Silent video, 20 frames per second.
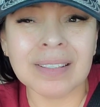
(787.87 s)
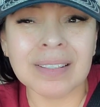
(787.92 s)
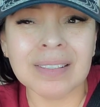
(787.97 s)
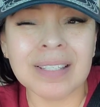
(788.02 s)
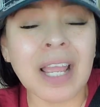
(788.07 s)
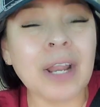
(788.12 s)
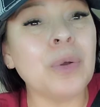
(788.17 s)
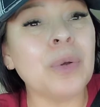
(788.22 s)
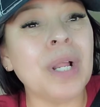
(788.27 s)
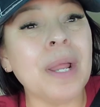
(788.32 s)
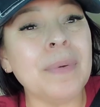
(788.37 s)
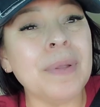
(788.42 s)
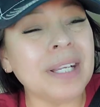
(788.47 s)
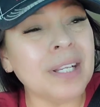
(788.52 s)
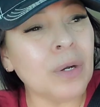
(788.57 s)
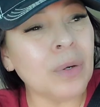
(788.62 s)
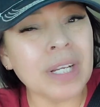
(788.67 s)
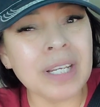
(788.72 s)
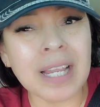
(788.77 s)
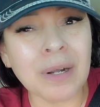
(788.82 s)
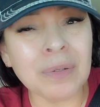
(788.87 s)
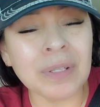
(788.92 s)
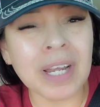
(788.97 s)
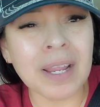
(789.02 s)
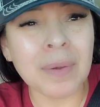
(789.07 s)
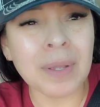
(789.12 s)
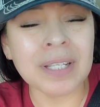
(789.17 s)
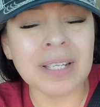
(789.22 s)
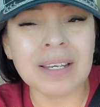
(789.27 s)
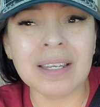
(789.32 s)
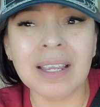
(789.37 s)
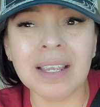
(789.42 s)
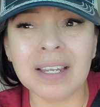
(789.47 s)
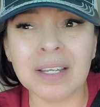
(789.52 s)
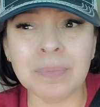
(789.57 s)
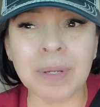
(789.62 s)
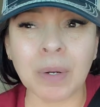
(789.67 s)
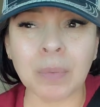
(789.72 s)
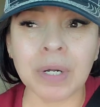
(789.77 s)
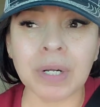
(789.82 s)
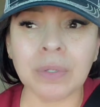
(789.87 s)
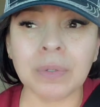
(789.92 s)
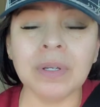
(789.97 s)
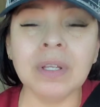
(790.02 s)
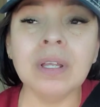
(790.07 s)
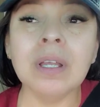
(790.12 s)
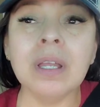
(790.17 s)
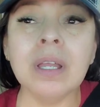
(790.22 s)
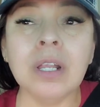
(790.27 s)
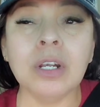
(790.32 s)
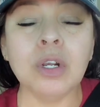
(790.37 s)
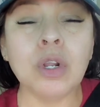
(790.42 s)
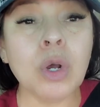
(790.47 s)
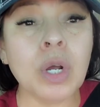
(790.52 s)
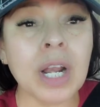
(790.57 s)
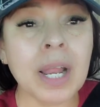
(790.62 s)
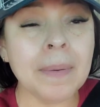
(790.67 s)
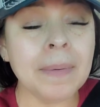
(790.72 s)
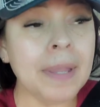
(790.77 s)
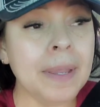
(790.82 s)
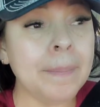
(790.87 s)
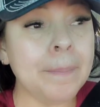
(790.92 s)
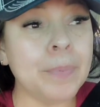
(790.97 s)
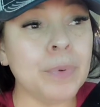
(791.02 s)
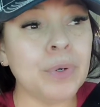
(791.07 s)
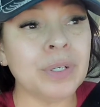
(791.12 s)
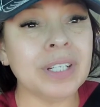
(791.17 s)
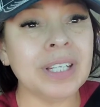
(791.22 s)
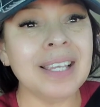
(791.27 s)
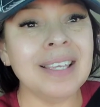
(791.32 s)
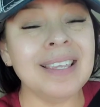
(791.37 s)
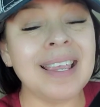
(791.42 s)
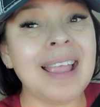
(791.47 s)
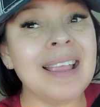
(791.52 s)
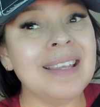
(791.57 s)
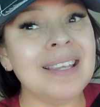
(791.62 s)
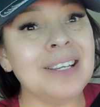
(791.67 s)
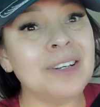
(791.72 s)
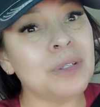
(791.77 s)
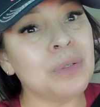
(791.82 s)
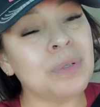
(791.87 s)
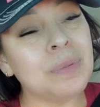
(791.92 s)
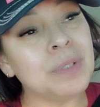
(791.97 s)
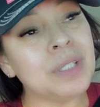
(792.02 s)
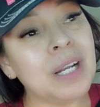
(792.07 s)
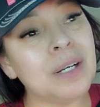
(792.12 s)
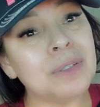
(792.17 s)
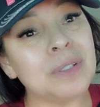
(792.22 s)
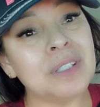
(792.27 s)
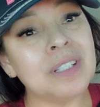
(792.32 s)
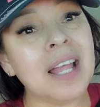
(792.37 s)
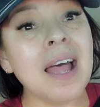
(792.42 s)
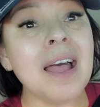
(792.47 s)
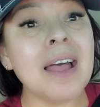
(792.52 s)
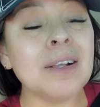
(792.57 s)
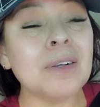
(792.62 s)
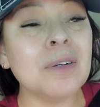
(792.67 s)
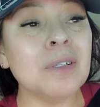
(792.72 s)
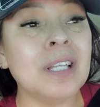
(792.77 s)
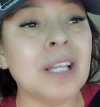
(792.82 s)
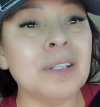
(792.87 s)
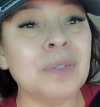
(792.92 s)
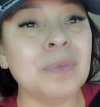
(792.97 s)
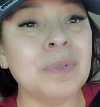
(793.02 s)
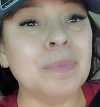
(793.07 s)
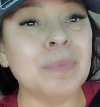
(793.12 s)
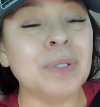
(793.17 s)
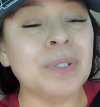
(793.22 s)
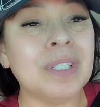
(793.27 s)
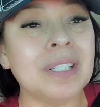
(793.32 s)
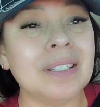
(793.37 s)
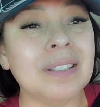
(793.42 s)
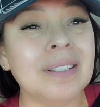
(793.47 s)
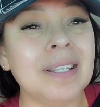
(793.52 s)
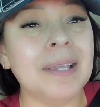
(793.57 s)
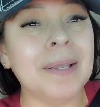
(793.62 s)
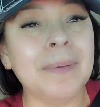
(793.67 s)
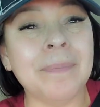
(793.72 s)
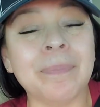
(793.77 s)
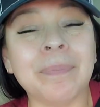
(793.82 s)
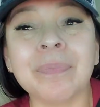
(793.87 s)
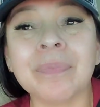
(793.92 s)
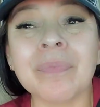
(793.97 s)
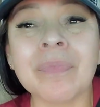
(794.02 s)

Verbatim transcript: Ya no grabé, creo que ya no traía batería, ni me acuerdo. No grabé porque de ahí nos fuimos a los tacos, anduvimos, este,